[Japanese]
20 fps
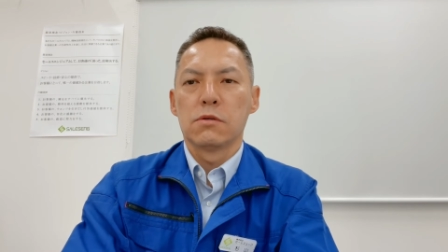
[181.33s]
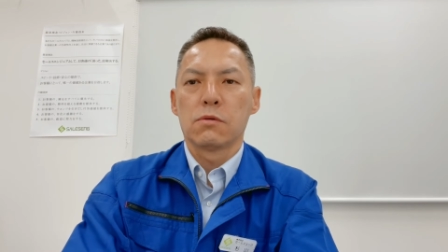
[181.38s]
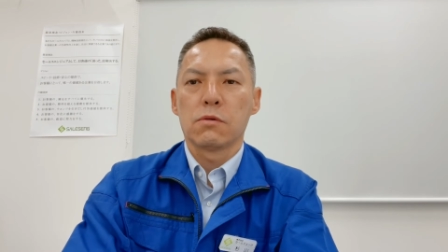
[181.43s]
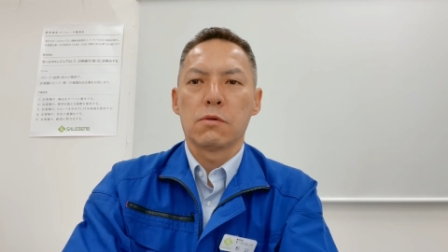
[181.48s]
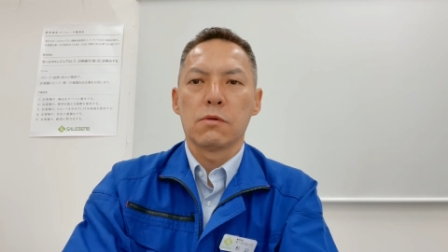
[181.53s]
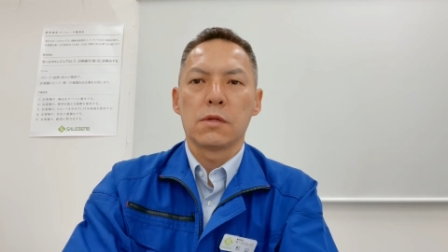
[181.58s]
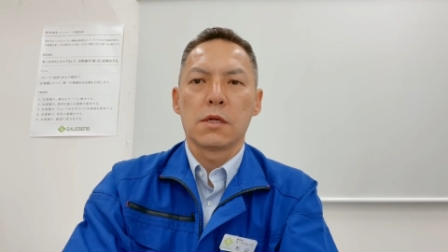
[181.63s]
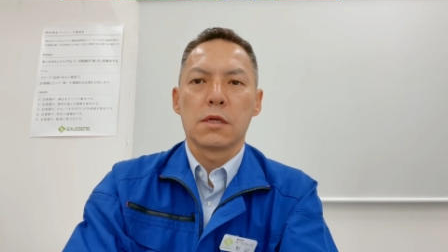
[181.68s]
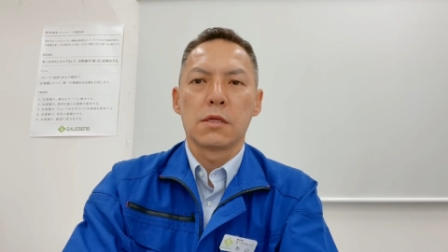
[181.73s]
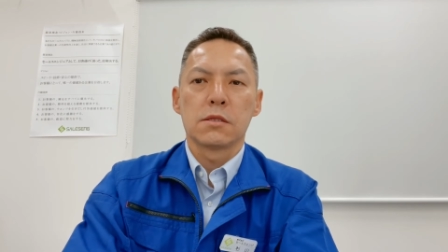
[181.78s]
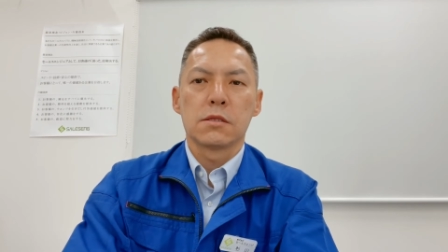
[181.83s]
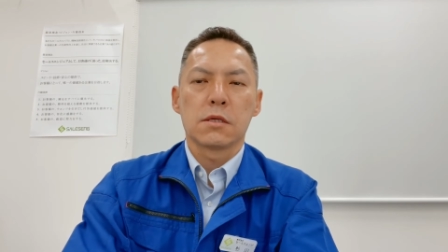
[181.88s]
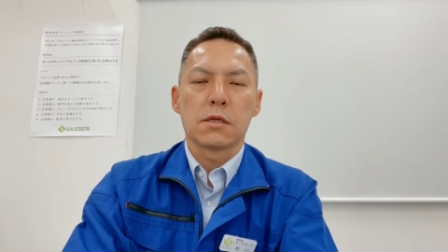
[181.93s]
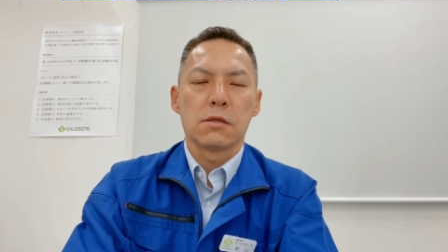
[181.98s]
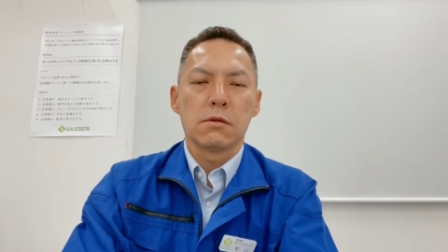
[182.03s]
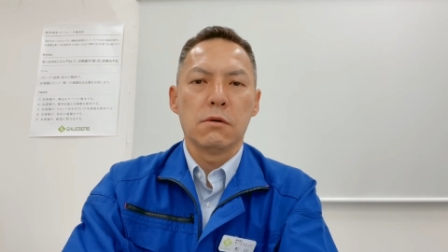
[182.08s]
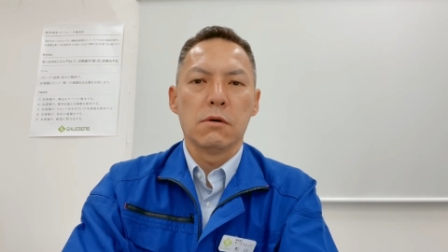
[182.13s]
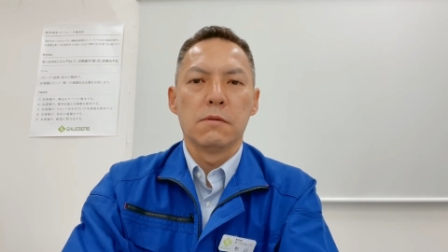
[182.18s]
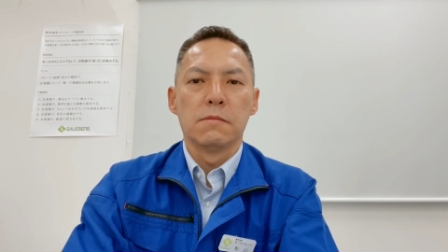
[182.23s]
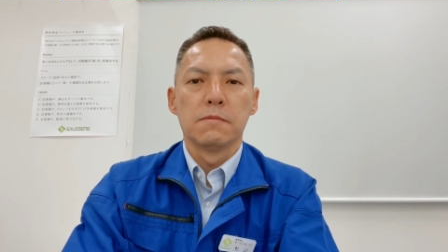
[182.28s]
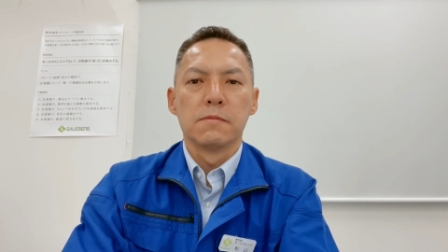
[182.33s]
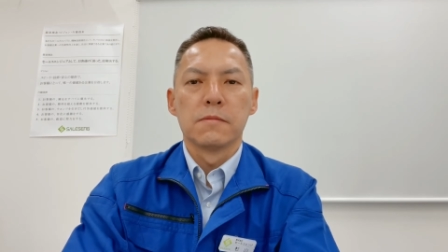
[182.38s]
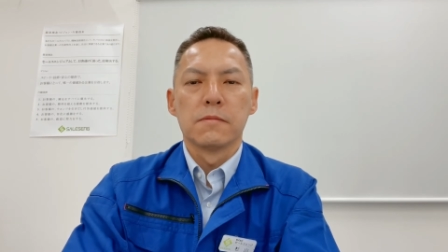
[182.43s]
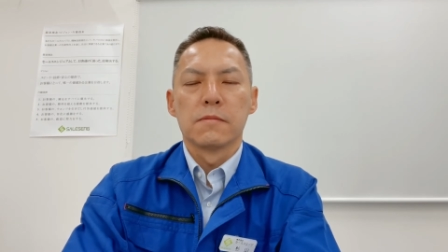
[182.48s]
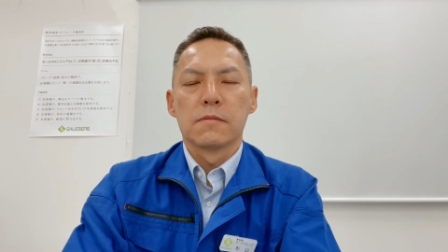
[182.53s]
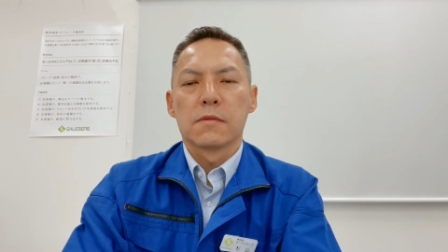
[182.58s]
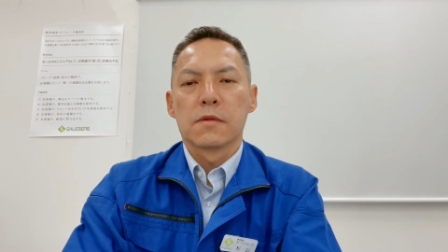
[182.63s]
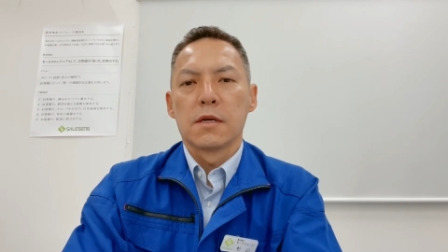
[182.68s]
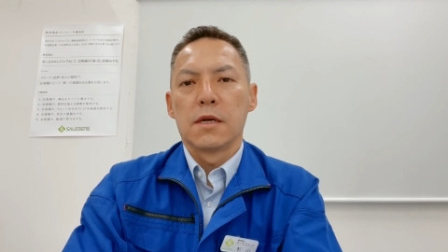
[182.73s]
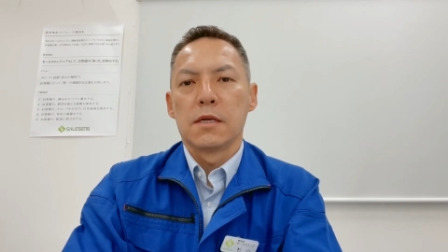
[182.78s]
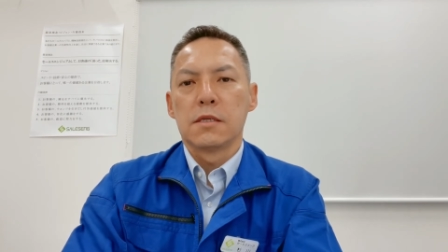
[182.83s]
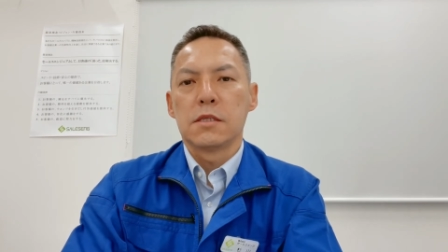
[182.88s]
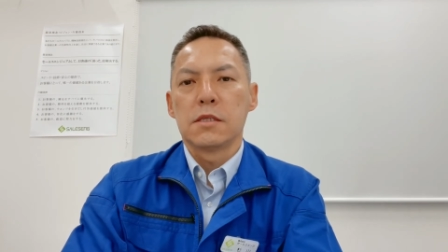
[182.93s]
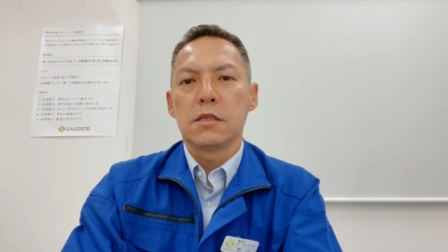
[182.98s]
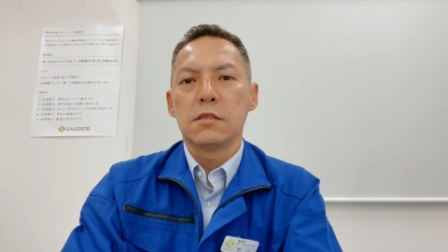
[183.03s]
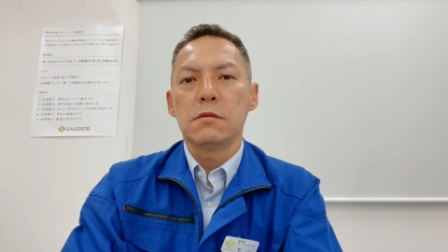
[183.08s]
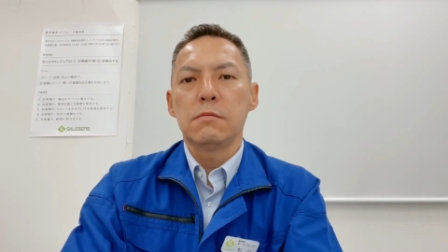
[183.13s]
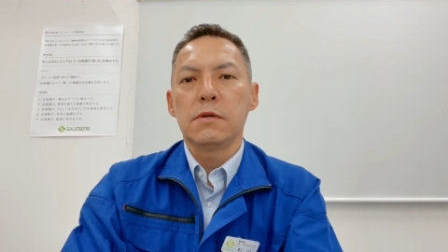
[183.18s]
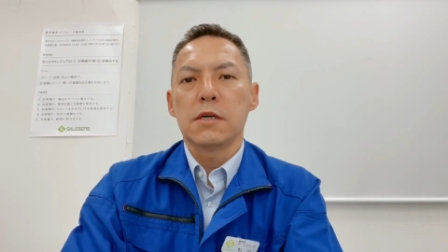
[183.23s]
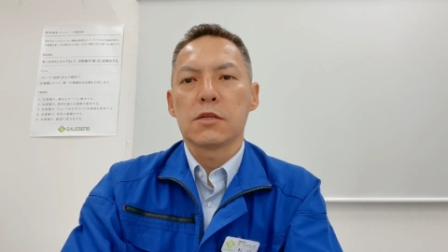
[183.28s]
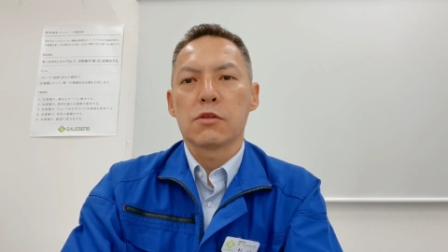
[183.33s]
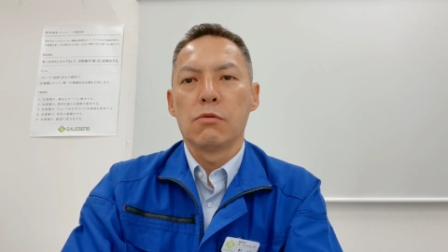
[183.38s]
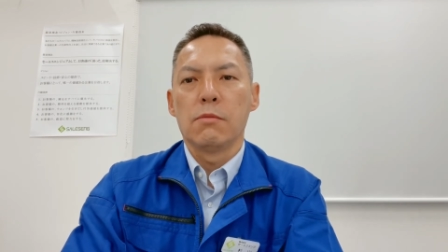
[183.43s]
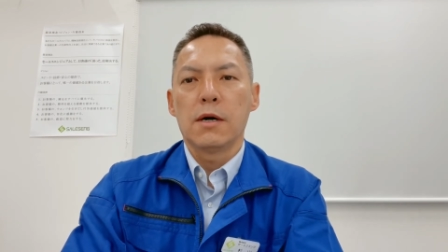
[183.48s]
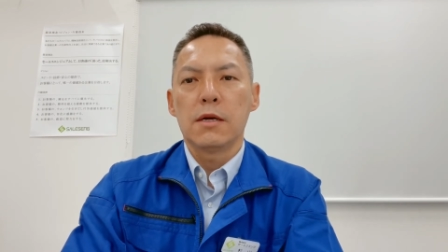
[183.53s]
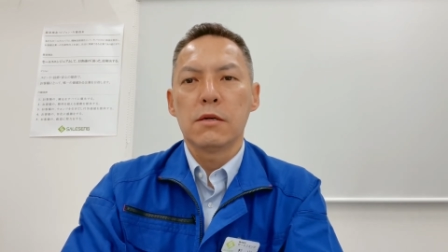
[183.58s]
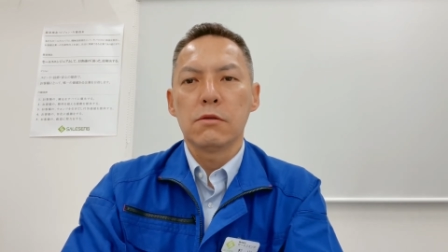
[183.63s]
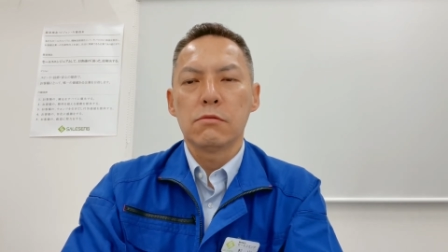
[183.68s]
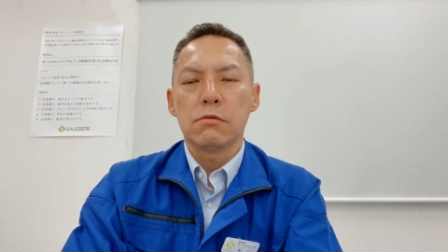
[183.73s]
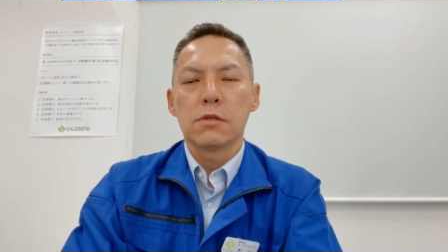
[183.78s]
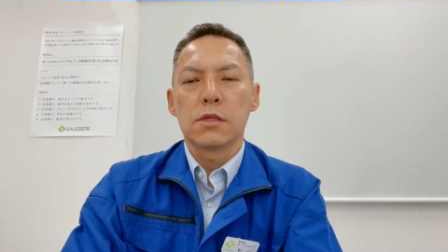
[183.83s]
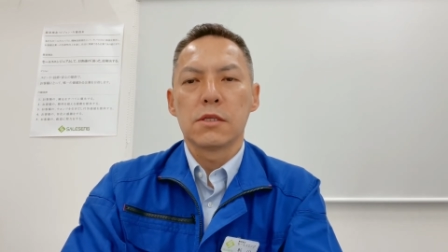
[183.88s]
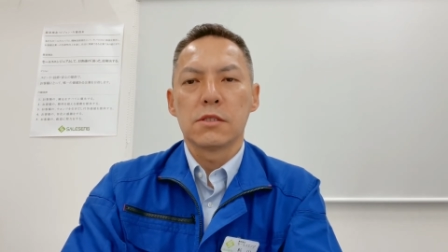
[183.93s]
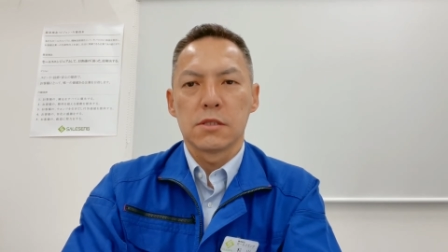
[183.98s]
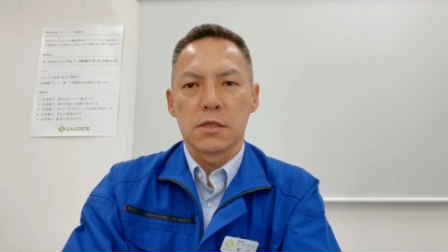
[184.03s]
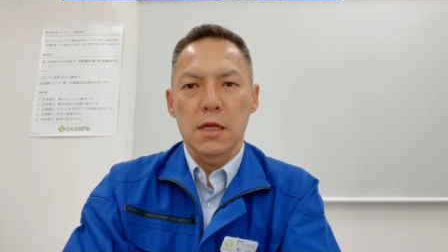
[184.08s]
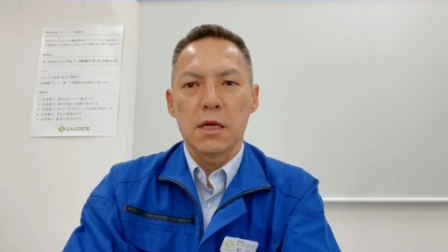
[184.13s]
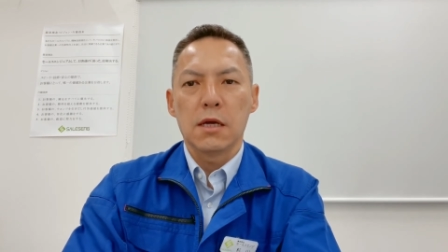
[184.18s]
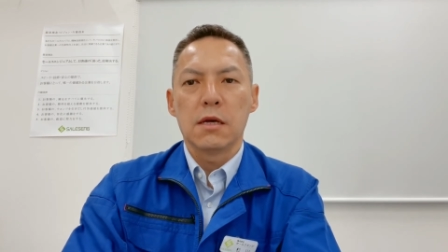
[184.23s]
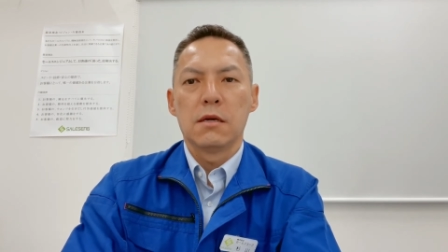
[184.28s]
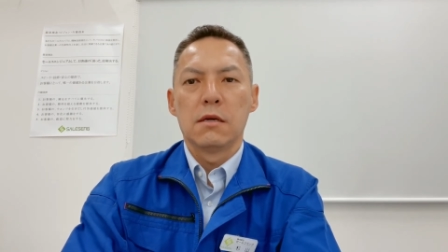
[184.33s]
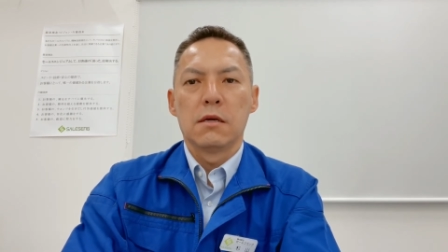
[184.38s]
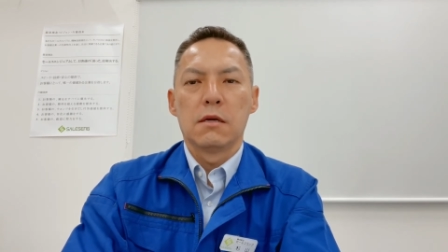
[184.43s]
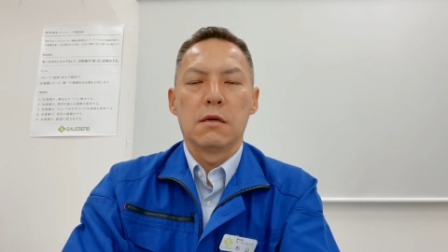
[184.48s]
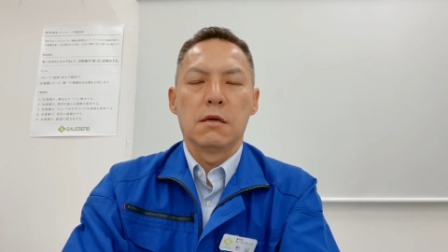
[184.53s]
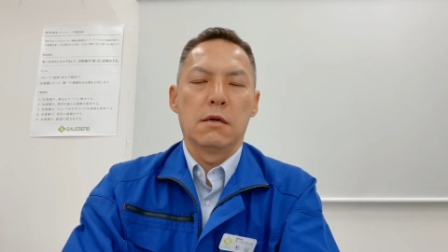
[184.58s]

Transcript: ところなんですけど、え設備が止まるとですね、